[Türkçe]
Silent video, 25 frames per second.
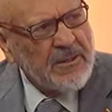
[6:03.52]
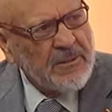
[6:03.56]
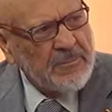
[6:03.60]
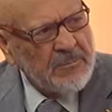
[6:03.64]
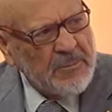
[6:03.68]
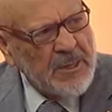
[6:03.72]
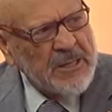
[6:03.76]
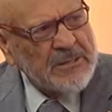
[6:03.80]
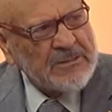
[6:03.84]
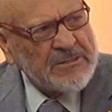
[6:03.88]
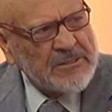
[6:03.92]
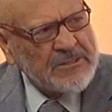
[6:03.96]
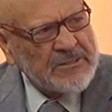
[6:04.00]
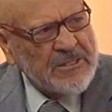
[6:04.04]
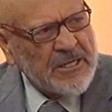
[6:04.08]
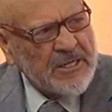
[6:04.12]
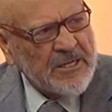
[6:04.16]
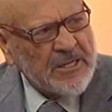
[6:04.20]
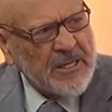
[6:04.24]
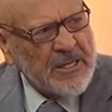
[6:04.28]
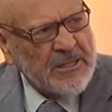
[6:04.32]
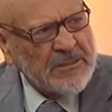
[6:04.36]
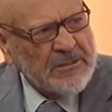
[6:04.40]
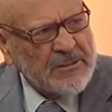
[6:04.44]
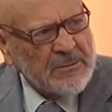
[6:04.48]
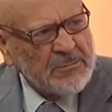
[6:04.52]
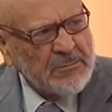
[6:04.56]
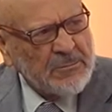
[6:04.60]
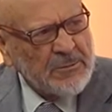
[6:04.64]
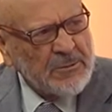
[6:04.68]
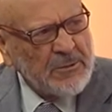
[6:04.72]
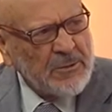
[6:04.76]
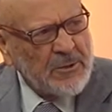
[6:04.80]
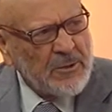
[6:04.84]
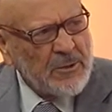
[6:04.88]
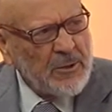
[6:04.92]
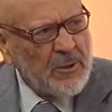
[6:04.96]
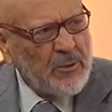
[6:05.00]
meclise geldim.
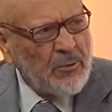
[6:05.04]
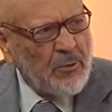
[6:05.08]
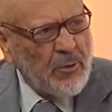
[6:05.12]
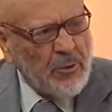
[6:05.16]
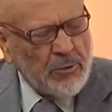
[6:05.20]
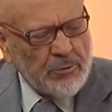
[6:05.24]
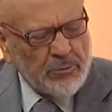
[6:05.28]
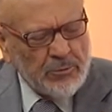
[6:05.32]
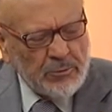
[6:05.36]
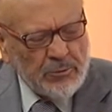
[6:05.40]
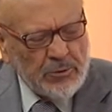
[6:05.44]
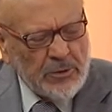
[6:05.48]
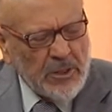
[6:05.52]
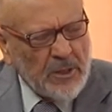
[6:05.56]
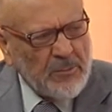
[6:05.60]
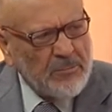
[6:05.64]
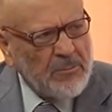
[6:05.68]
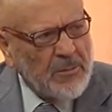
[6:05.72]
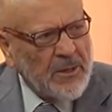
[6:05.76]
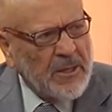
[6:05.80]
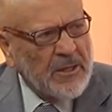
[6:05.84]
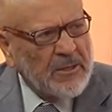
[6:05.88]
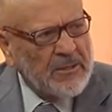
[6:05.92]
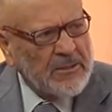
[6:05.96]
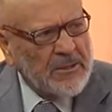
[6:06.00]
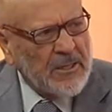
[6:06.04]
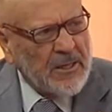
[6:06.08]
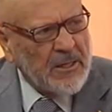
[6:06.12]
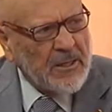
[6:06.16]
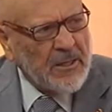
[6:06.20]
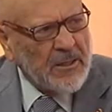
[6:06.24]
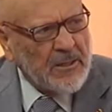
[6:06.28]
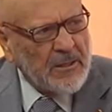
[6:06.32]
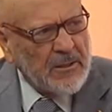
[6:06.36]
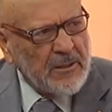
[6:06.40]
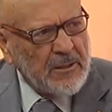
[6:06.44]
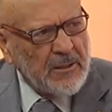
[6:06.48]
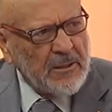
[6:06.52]
O günden beri de
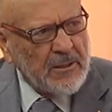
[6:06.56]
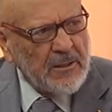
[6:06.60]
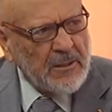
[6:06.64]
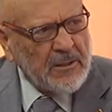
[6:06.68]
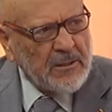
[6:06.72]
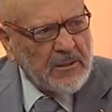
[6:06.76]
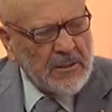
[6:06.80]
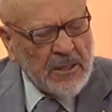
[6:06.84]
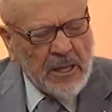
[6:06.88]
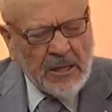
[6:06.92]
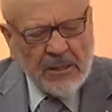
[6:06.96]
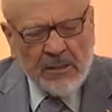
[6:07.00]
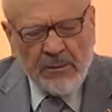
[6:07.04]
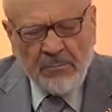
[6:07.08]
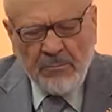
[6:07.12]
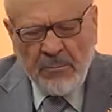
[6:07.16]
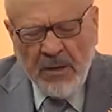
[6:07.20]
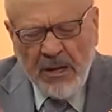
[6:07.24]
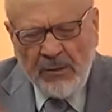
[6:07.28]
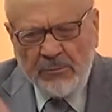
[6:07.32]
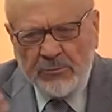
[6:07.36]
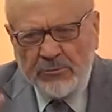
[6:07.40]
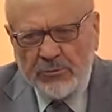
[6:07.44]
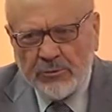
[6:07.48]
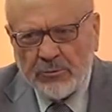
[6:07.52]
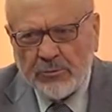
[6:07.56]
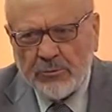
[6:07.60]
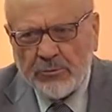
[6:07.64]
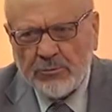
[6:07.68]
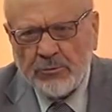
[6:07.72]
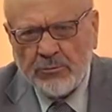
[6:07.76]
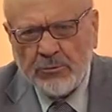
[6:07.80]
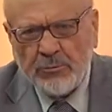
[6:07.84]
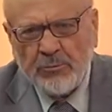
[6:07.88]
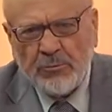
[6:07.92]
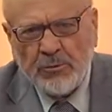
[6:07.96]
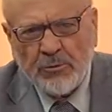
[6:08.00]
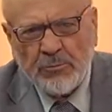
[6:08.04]
yani mevcut
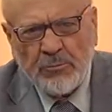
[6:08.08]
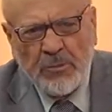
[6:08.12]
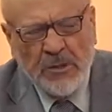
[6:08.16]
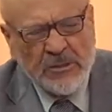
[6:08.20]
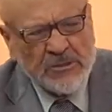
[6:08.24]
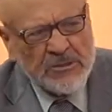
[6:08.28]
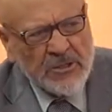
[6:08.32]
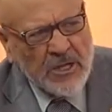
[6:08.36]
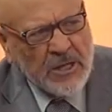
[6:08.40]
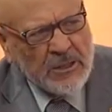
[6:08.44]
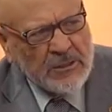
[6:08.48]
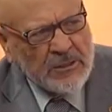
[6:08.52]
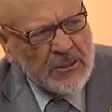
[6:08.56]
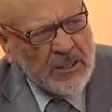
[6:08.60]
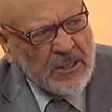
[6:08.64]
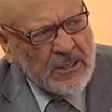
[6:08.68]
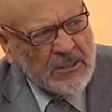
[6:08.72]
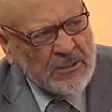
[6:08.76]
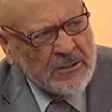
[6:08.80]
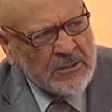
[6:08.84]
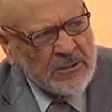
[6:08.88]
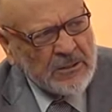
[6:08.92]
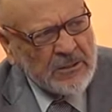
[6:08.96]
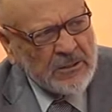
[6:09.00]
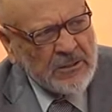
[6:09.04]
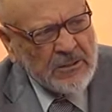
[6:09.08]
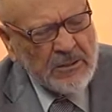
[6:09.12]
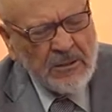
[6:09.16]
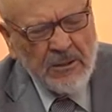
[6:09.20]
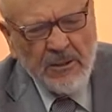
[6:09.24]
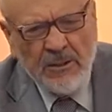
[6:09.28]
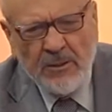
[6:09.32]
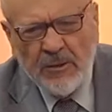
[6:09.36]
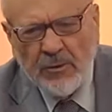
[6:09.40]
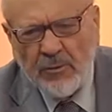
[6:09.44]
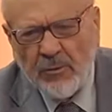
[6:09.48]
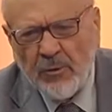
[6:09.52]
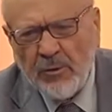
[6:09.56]
cumhurbaşkanlarının
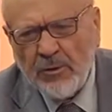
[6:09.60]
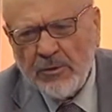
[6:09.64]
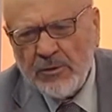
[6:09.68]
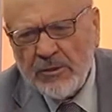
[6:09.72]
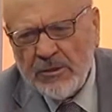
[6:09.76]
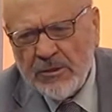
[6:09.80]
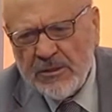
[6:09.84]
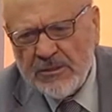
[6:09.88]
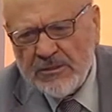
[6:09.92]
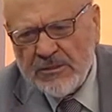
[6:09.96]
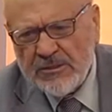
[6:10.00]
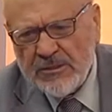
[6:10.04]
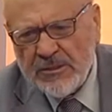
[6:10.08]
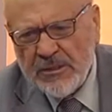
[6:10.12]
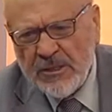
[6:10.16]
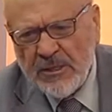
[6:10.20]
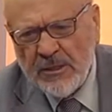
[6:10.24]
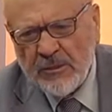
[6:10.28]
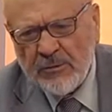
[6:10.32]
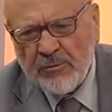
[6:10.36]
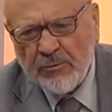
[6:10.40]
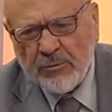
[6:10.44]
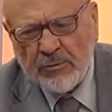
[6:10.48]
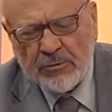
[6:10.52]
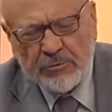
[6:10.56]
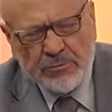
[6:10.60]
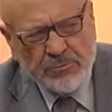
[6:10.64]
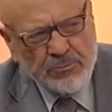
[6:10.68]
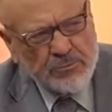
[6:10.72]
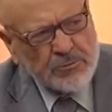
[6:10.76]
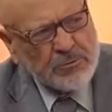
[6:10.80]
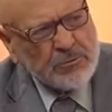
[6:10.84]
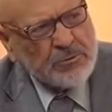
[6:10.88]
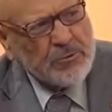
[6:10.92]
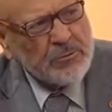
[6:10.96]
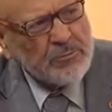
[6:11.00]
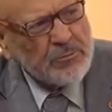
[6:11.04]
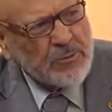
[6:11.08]
12'siyle
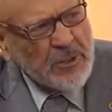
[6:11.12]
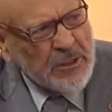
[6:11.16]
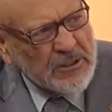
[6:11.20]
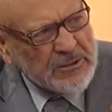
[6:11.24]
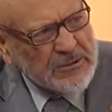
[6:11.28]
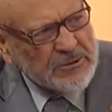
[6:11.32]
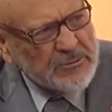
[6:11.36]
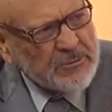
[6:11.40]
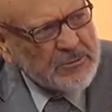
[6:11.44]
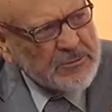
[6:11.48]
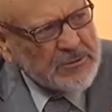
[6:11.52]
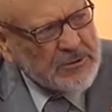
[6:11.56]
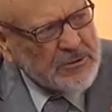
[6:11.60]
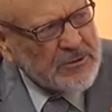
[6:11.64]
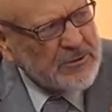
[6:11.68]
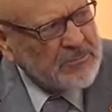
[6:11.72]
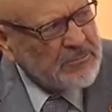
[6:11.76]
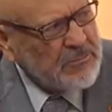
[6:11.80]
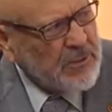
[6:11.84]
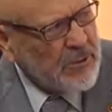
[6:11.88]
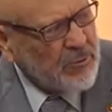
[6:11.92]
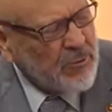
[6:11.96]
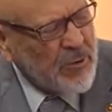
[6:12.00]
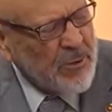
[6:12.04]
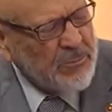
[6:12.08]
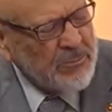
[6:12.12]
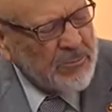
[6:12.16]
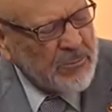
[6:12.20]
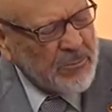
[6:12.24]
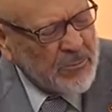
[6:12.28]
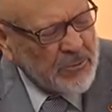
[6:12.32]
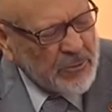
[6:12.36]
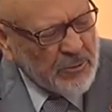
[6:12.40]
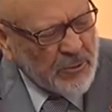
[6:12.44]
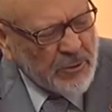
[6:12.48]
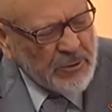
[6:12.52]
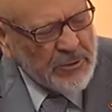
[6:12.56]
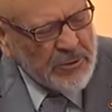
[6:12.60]
görüşmüştüm, tanışmıştım.
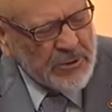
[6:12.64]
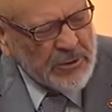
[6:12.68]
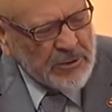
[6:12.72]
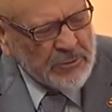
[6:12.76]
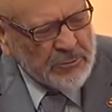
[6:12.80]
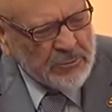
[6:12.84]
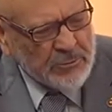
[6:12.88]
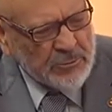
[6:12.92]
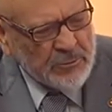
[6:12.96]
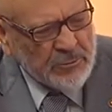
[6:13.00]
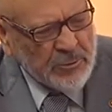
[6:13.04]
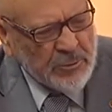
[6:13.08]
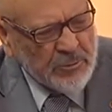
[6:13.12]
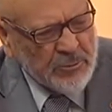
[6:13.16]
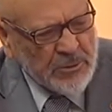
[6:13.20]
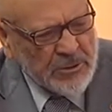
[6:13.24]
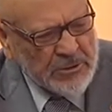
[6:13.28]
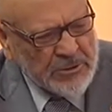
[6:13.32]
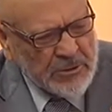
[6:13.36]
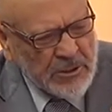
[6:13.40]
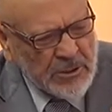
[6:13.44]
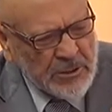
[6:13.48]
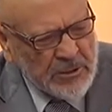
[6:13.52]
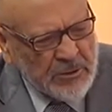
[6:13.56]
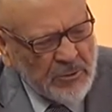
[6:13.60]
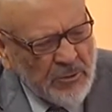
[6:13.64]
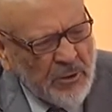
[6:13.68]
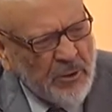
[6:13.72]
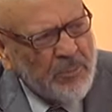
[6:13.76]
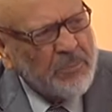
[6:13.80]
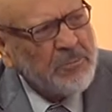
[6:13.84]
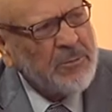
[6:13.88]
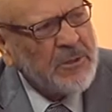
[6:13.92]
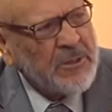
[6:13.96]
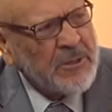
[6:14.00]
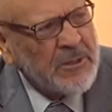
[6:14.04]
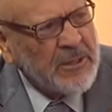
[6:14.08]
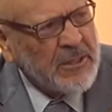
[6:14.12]
12 Cumhurbaşkanı'nın
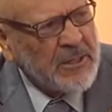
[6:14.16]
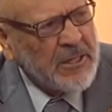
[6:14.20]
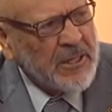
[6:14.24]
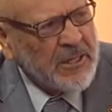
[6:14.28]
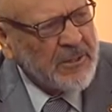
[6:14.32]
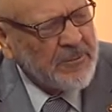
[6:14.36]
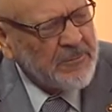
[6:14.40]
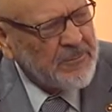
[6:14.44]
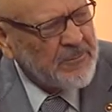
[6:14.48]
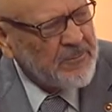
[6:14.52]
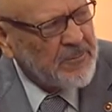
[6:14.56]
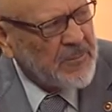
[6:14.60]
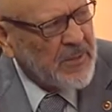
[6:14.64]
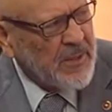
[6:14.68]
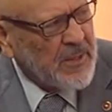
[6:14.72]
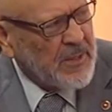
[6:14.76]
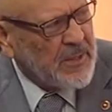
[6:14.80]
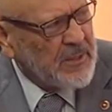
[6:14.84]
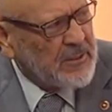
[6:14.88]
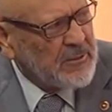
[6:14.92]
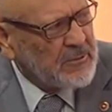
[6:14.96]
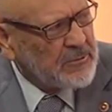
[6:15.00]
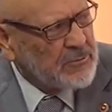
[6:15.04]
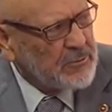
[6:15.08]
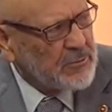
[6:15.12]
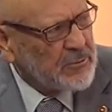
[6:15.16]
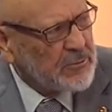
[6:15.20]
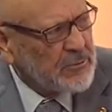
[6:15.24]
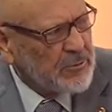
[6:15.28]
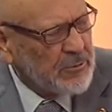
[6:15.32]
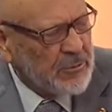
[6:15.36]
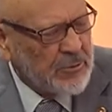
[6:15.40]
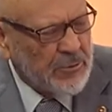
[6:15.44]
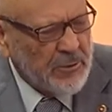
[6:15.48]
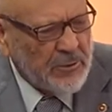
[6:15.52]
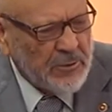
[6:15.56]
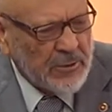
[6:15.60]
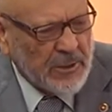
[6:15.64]
11'iyle.
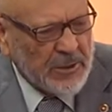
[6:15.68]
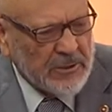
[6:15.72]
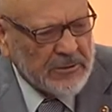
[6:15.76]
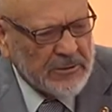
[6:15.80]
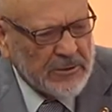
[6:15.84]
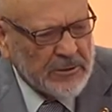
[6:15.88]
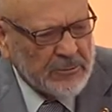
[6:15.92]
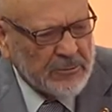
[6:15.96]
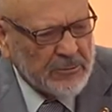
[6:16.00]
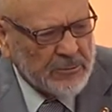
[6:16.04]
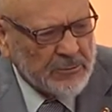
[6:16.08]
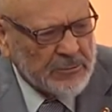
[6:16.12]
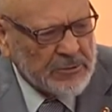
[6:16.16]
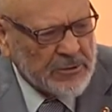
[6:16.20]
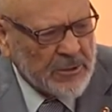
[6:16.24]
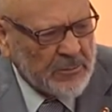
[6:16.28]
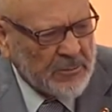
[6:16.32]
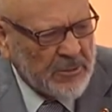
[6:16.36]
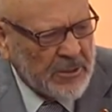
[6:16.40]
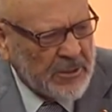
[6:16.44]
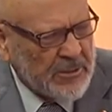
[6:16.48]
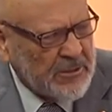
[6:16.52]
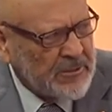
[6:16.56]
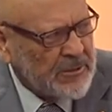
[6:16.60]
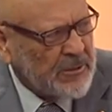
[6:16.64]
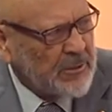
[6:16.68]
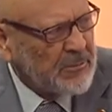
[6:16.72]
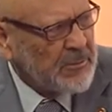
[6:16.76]
Çünkü Atatürk zamanında